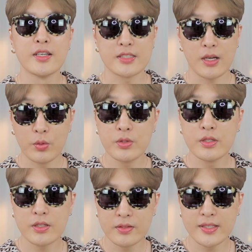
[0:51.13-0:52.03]
자,
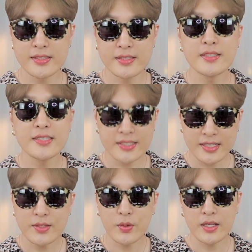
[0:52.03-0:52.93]
오늘 컨텐츠
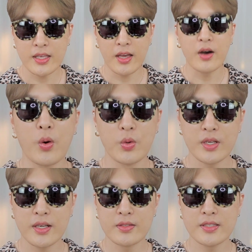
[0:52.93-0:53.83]
시작하도록 할게요.
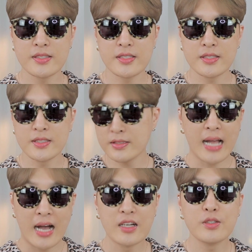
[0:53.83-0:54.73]
오늘의 컨텐츠는
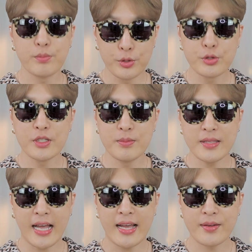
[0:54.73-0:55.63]
가을 뮤트입니다.